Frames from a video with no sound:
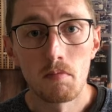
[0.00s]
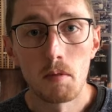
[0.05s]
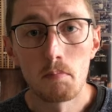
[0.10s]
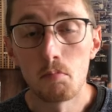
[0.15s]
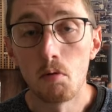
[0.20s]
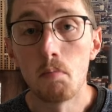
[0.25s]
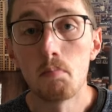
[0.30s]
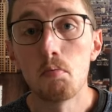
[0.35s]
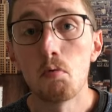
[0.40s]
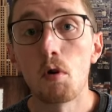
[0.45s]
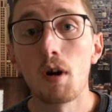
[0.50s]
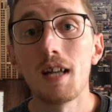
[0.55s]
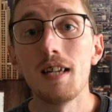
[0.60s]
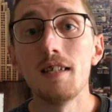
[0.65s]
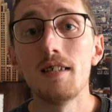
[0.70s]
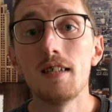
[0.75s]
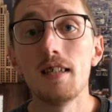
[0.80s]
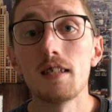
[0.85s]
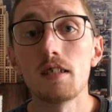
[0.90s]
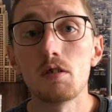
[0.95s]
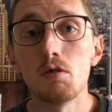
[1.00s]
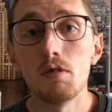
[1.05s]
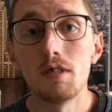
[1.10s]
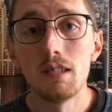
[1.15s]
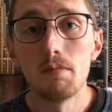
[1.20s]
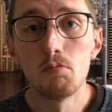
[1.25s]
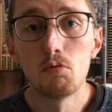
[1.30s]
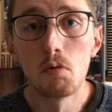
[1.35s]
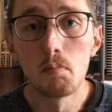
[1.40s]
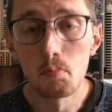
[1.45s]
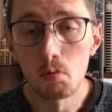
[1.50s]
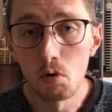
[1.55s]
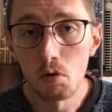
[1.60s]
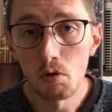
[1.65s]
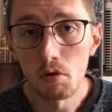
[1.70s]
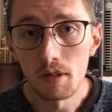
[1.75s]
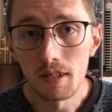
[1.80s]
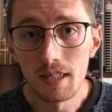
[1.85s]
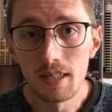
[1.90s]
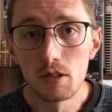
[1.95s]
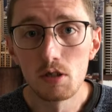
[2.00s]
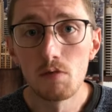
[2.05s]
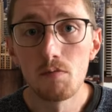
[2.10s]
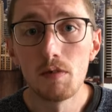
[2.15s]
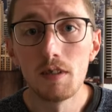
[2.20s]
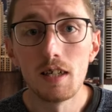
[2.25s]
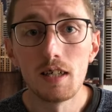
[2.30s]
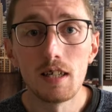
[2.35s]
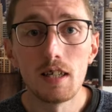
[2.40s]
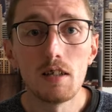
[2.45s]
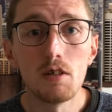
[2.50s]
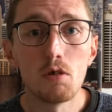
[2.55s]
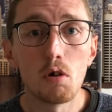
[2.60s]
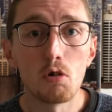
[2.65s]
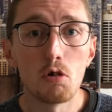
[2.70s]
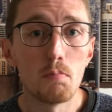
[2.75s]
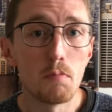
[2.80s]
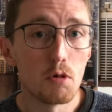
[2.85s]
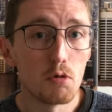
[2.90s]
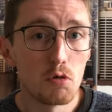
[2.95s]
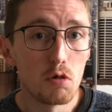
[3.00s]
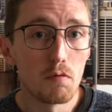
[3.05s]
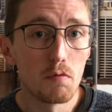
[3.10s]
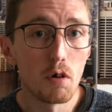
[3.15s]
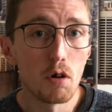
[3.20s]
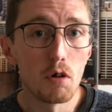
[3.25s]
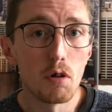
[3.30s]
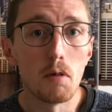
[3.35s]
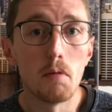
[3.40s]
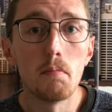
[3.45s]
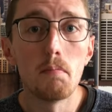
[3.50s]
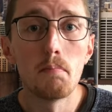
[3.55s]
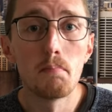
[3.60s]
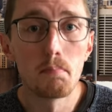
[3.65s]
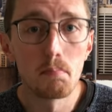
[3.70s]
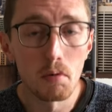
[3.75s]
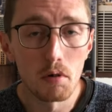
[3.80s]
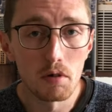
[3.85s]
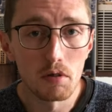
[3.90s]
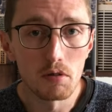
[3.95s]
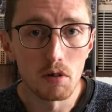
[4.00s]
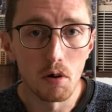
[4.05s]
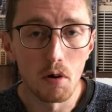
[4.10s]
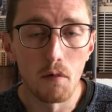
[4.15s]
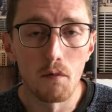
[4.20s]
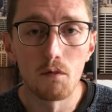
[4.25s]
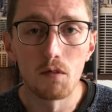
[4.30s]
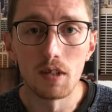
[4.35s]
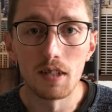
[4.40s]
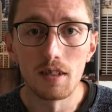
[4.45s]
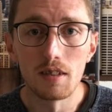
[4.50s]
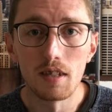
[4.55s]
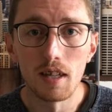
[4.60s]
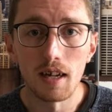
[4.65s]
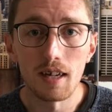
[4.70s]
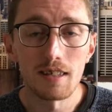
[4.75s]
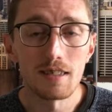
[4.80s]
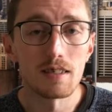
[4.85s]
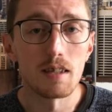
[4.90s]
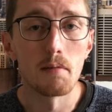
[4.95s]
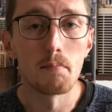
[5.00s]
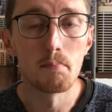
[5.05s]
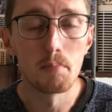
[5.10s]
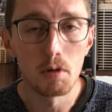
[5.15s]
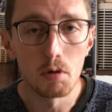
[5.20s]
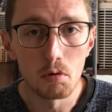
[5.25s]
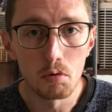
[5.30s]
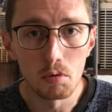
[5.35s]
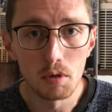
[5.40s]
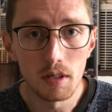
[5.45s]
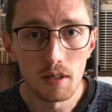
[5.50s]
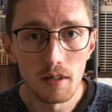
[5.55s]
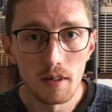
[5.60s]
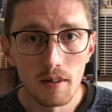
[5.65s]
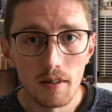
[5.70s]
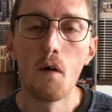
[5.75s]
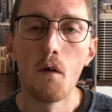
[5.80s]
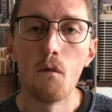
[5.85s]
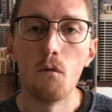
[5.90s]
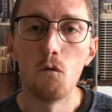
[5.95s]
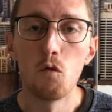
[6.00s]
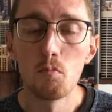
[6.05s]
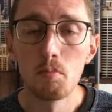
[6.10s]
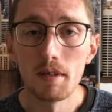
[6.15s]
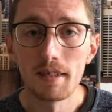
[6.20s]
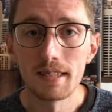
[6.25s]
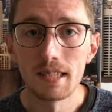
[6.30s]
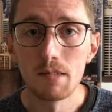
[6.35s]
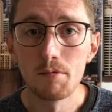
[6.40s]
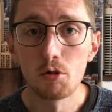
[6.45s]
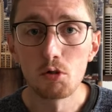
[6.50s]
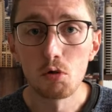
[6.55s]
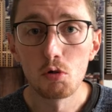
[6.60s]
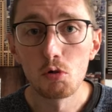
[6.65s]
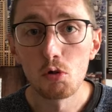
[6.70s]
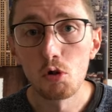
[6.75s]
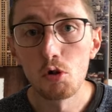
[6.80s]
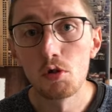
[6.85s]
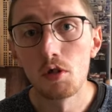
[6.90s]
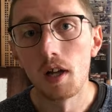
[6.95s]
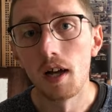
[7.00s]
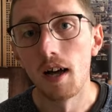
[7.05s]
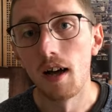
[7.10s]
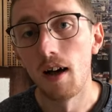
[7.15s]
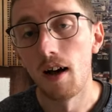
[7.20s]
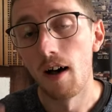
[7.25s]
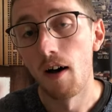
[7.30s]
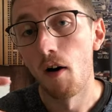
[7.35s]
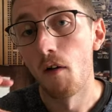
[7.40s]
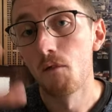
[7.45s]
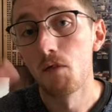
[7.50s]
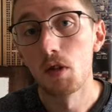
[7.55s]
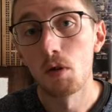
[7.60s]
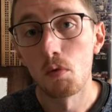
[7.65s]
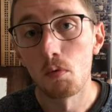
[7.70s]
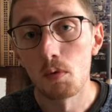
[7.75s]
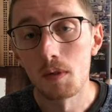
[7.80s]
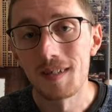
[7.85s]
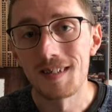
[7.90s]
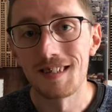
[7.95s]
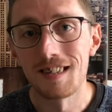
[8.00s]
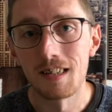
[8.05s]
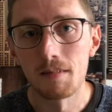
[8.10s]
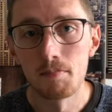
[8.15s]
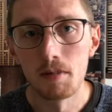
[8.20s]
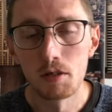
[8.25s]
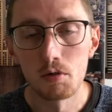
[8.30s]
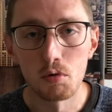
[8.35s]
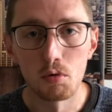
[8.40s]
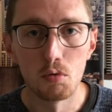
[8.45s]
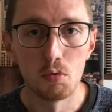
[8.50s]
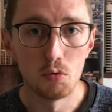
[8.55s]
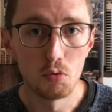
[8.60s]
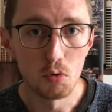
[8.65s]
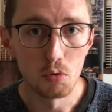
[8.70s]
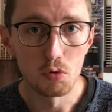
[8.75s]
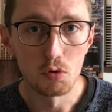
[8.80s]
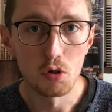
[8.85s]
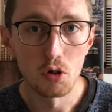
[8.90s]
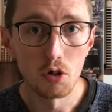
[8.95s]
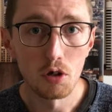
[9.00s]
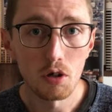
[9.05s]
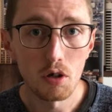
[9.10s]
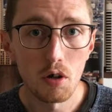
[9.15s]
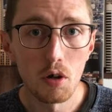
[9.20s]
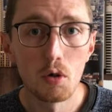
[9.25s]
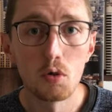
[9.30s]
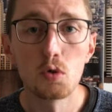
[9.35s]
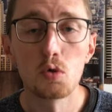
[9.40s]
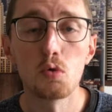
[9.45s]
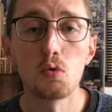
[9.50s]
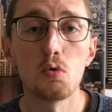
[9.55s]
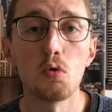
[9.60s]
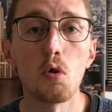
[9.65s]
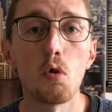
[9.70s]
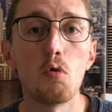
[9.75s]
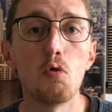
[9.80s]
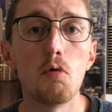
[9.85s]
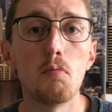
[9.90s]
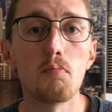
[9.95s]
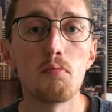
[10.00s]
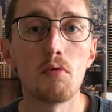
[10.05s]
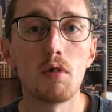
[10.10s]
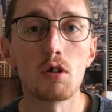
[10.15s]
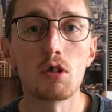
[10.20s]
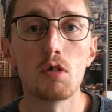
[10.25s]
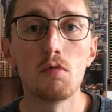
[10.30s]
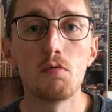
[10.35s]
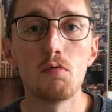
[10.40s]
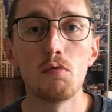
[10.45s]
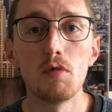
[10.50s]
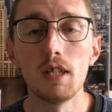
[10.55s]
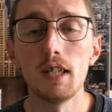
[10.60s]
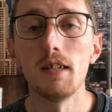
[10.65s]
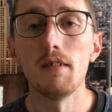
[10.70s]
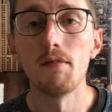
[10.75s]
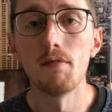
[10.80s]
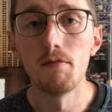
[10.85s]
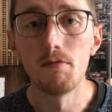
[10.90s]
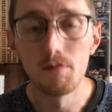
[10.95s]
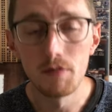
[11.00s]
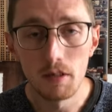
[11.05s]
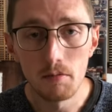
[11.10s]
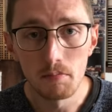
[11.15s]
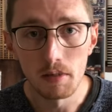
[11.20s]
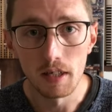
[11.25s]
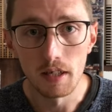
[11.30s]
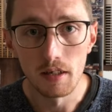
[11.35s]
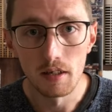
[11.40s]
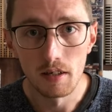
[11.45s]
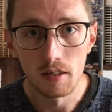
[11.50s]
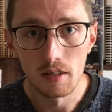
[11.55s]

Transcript: Bon, pour réaliser ce type de plan, il suffit d'aller dans le mode de vol Point of Interest, un POI, vous placez votre drone à environ 5 mètres de hauteur sur le point que vous voulez filmer.